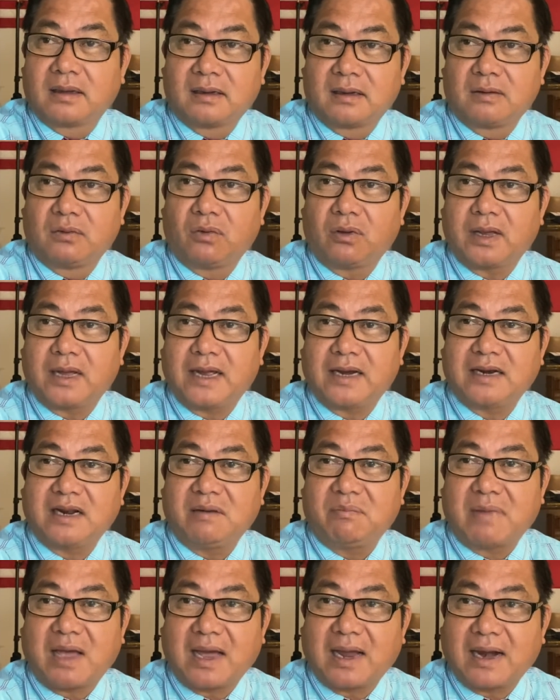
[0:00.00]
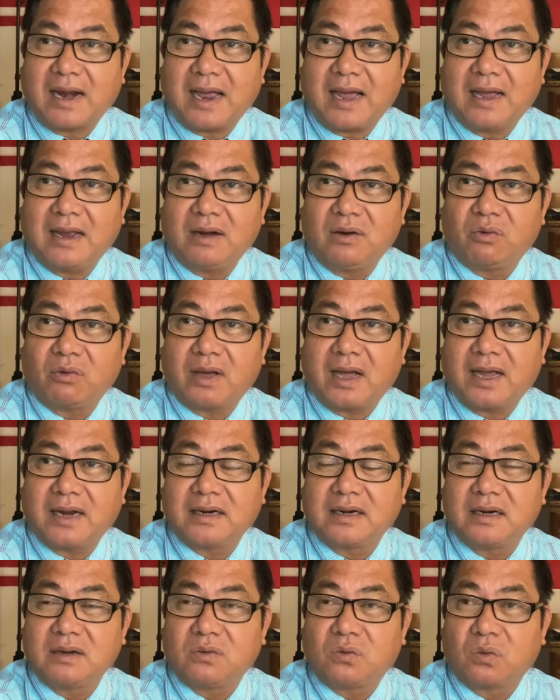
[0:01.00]
luật an ninh mạng ra luật an
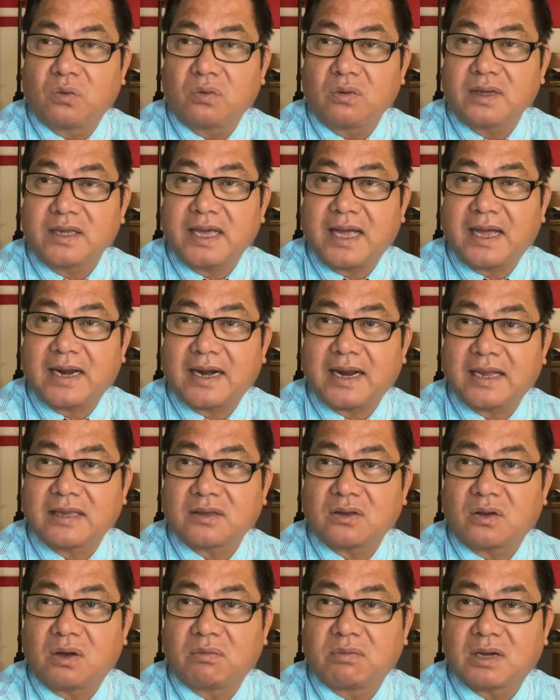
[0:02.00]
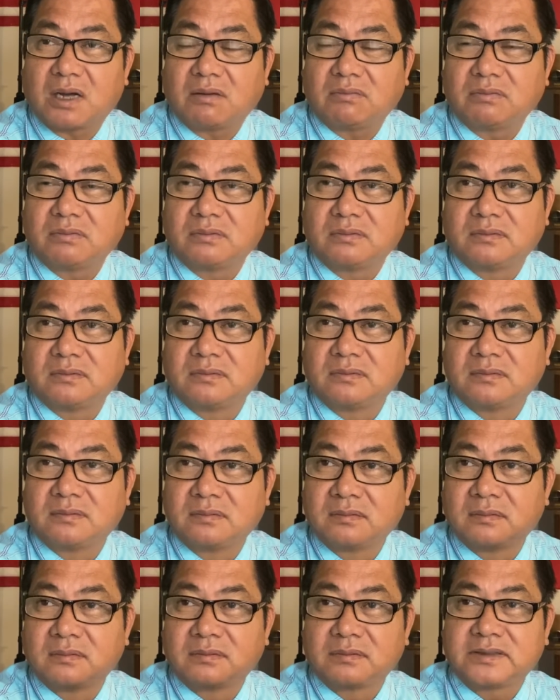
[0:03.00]
ninh của quốc gia ra cho hồng kông
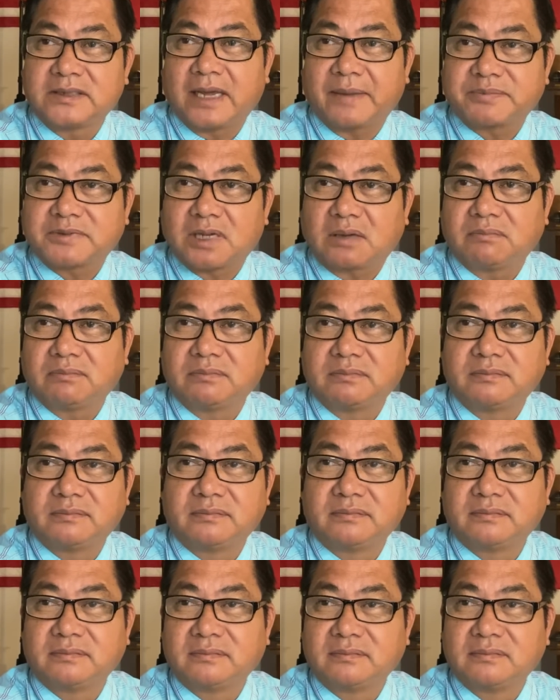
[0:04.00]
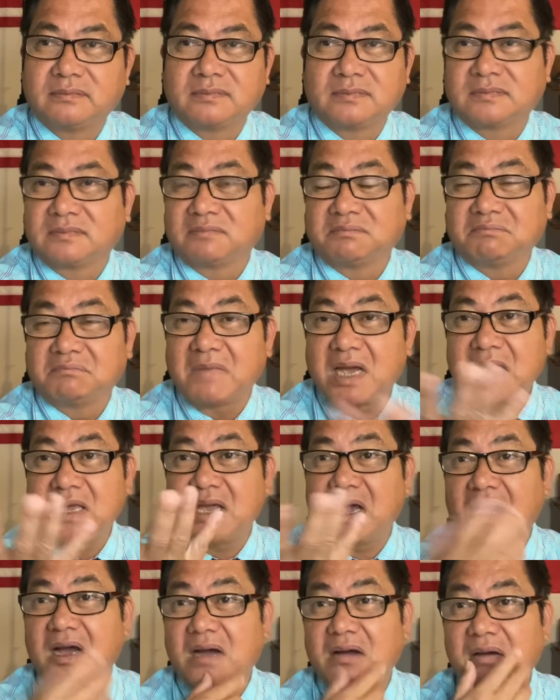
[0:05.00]
dẹp xong bây
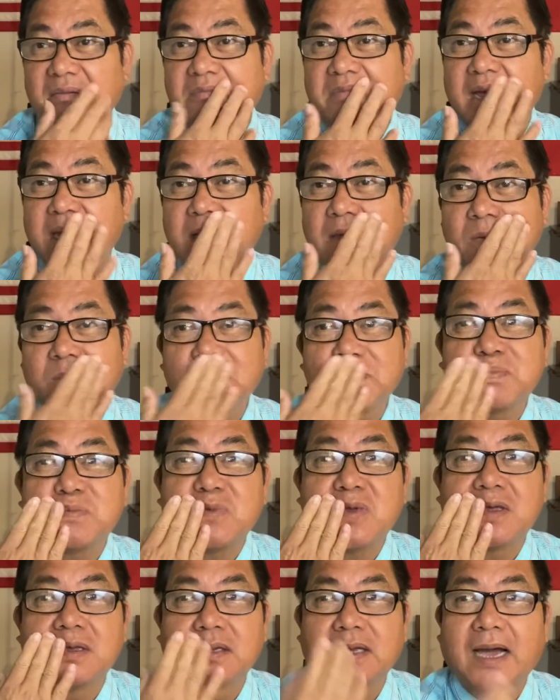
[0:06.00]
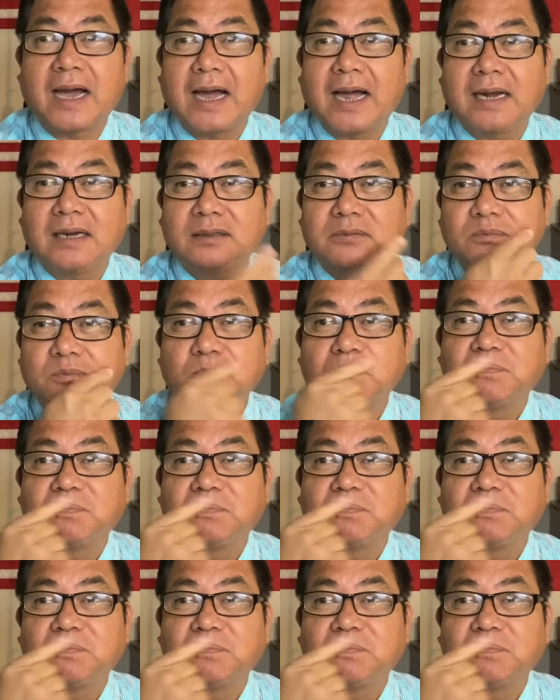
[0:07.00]
giờ mỹ anh